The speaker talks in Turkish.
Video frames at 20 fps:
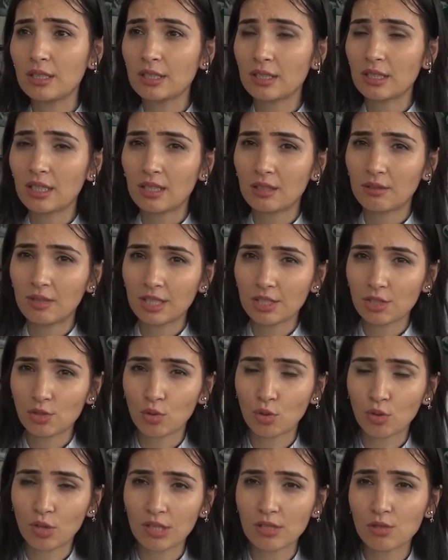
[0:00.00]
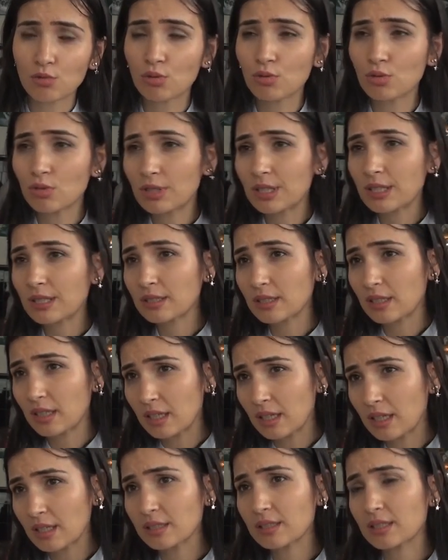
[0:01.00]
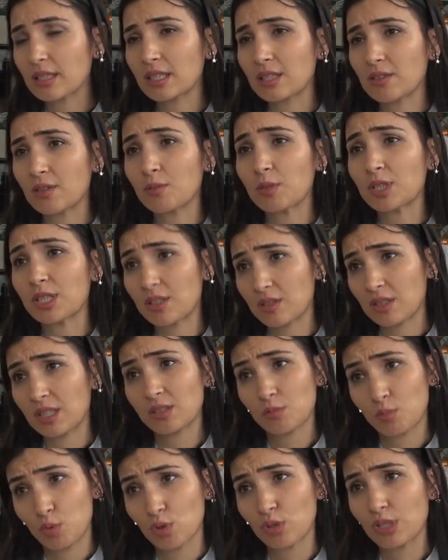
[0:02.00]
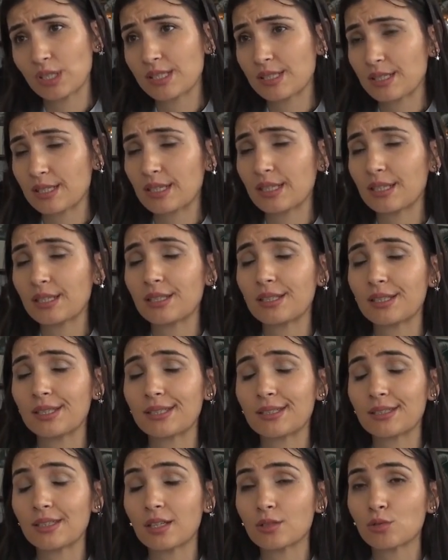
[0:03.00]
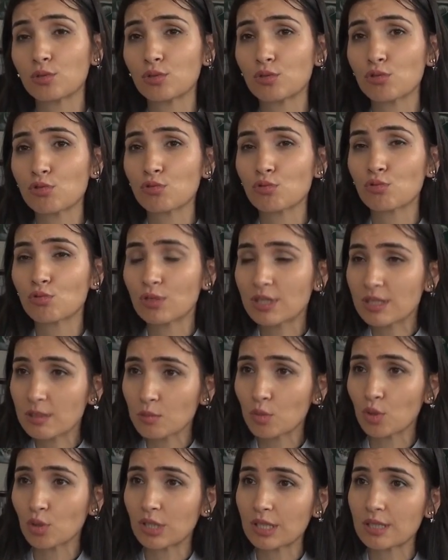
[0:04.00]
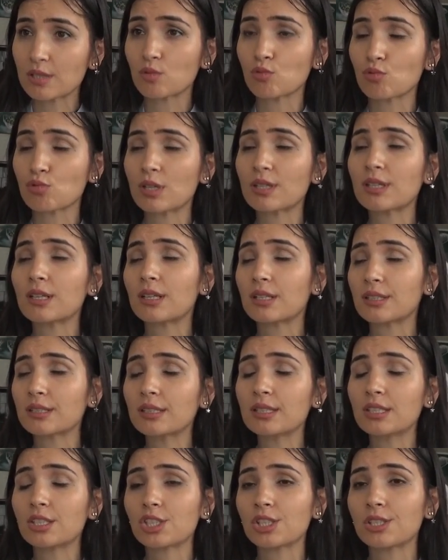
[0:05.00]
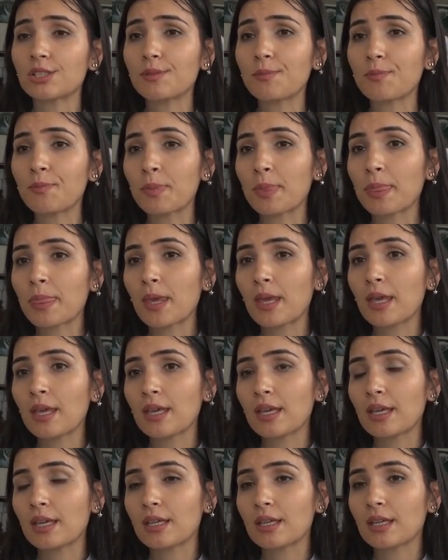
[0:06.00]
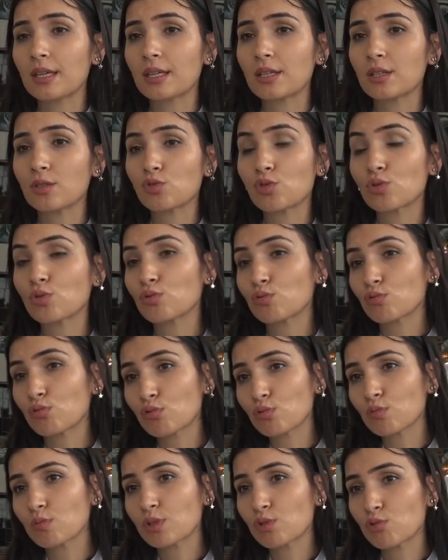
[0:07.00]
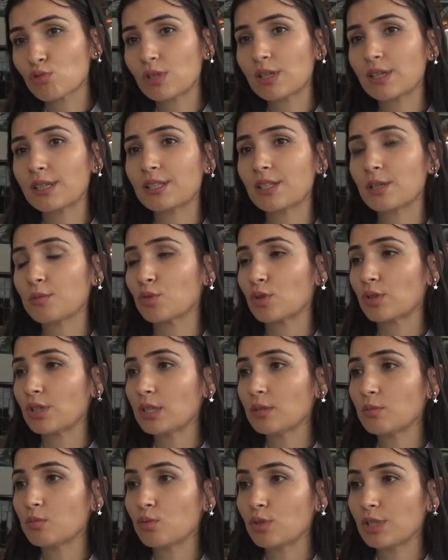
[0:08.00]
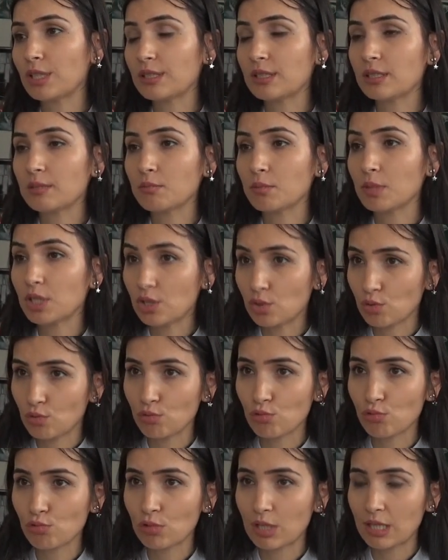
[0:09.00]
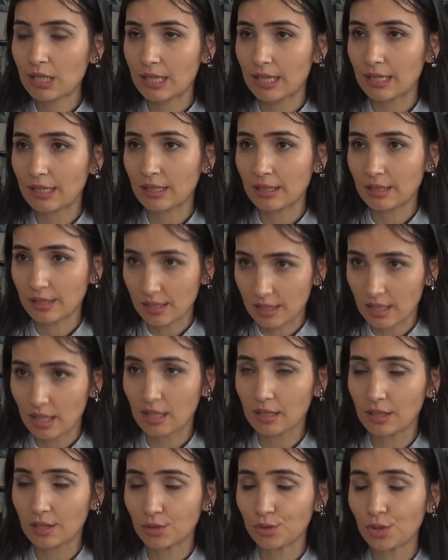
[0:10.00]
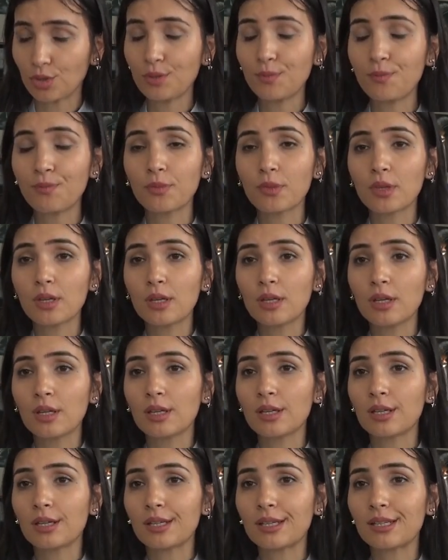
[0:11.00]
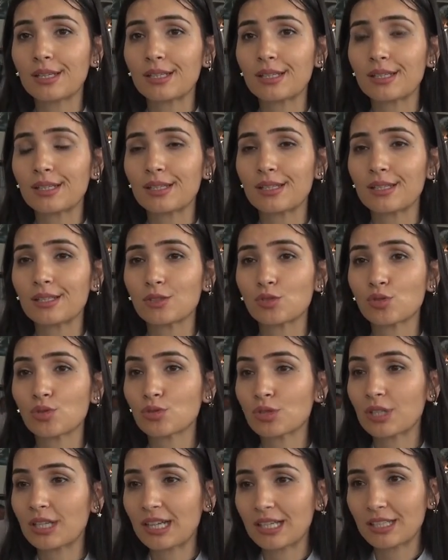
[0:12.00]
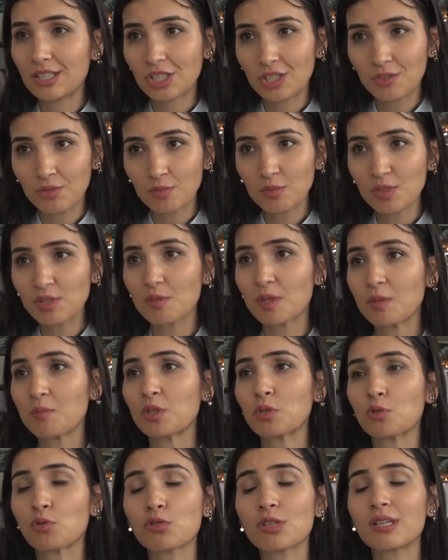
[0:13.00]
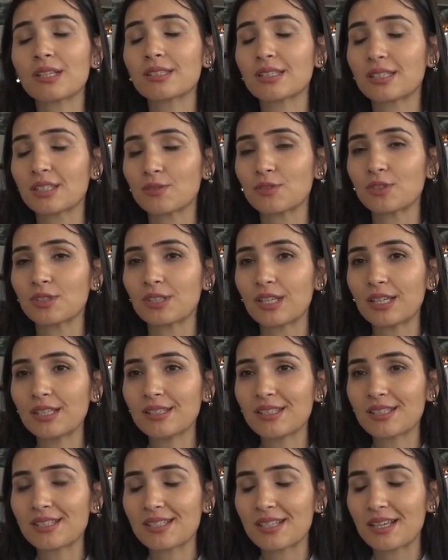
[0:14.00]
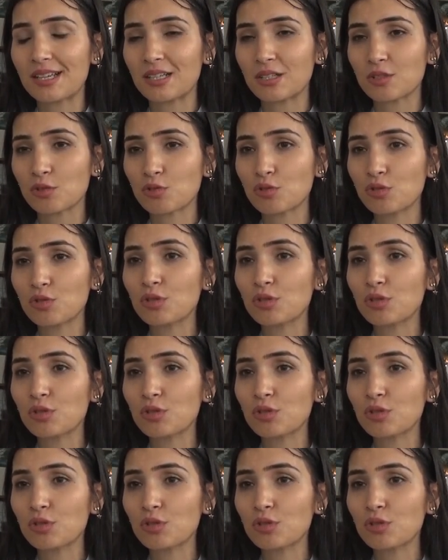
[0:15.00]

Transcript: Yalvaç lokasyon olarak da Antalya ve Manavgat bölgesine, e, daha doğrusu turizm bölgesine uzak kaldığı için e, çok uzun bir süre ayıramıyorlar. Bu eğitim 5 gün süreyle sağlanıyor. Ee, çok değerli şefimiz Mehmet Özen tarafından sağ olsun.